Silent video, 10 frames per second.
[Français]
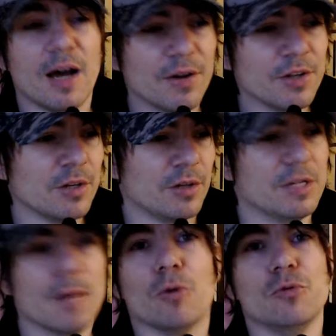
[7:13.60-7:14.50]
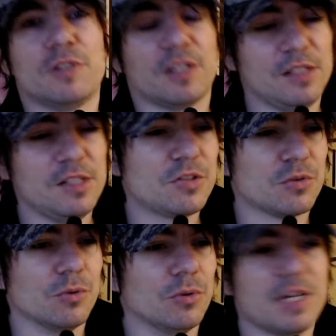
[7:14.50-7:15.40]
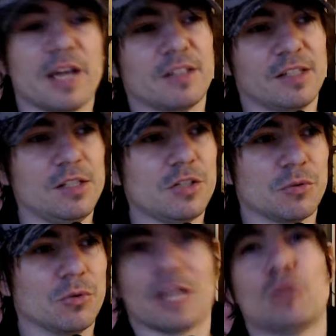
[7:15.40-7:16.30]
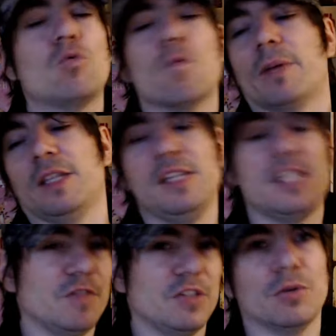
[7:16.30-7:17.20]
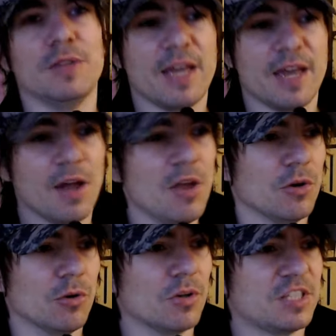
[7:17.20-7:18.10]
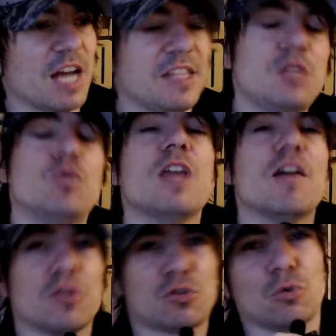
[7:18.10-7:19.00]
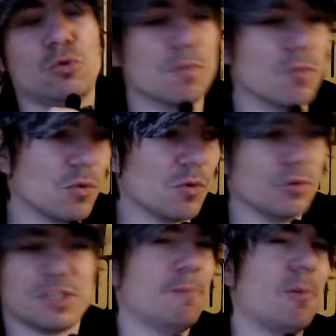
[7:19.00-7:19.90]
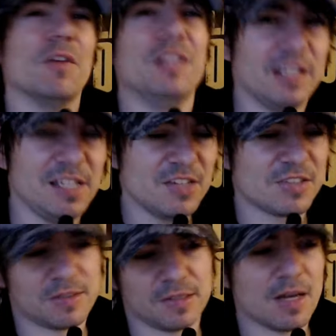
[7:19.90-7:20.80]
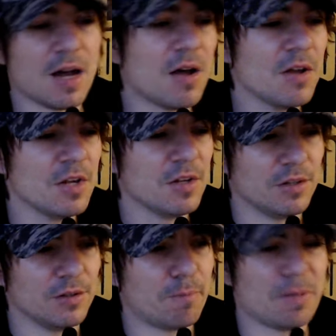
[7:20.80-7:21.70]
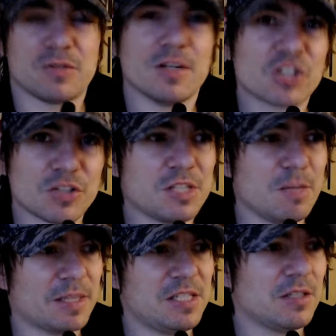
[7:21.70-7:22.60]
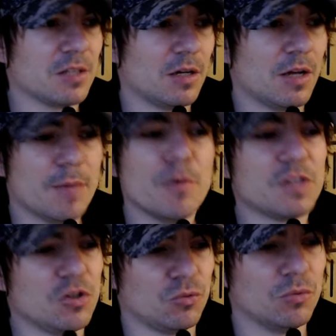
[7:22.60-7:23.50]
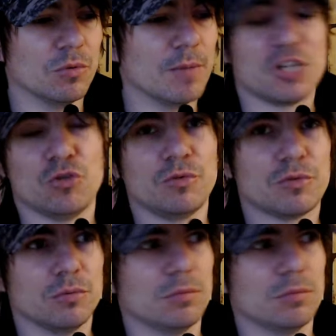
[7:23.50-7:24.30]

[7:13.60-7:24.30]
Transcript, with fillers: la, productrice, directrice, qui a tout compris, qui est visionnaire, qui a 10 coups d'avance sur tout le monde, qui prend des risques, etc. personnage très antipathique, hein, la, meuf qui joue, le, bah, qui joue